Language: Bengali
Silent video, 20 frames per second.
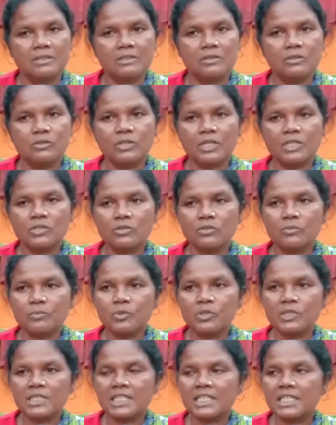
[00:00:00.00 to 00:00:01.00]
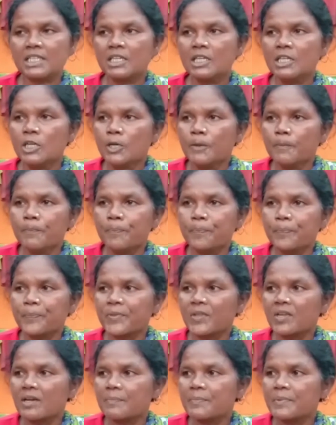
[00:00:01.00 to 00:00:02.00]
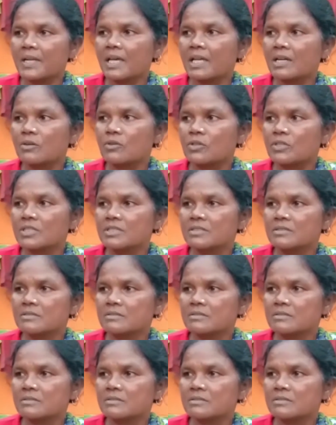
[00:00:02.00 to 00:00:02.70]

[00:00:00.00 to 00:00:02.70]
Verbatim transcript: যোগাযোগ বলতে আপনার ওই